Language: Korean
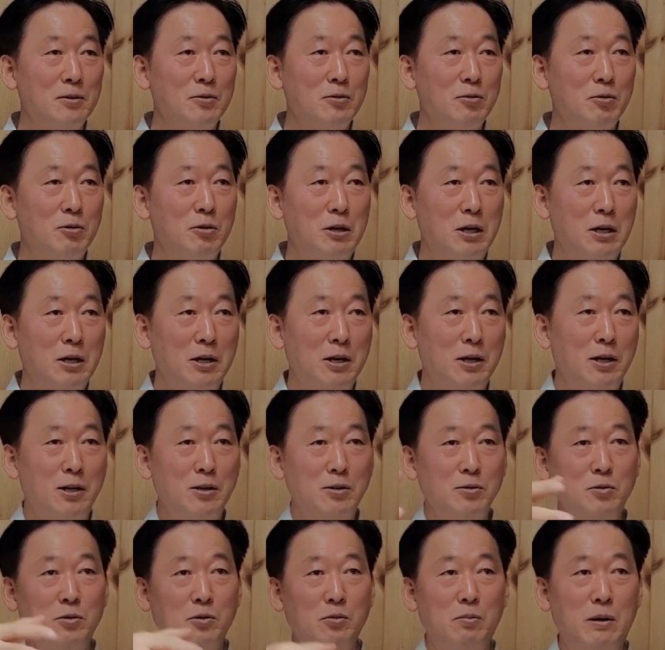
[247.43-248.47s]
돌아라
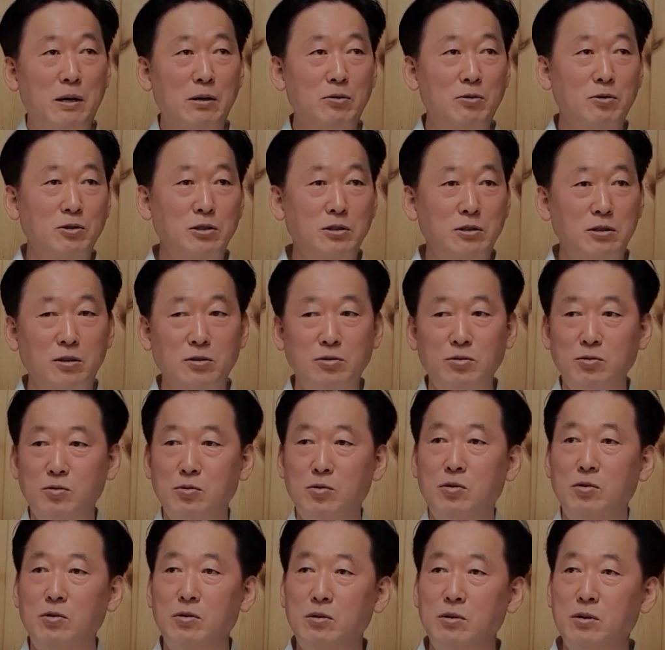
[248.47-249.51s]
해가지고 발도
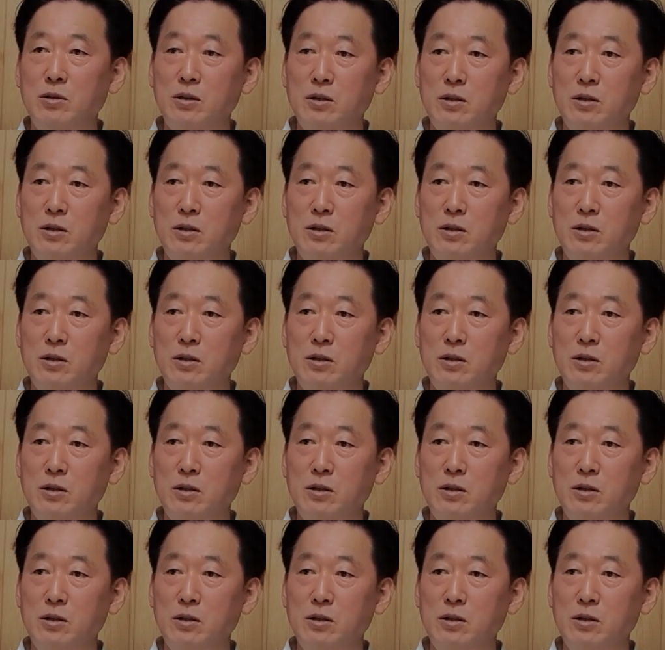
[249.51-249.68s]
씻어주고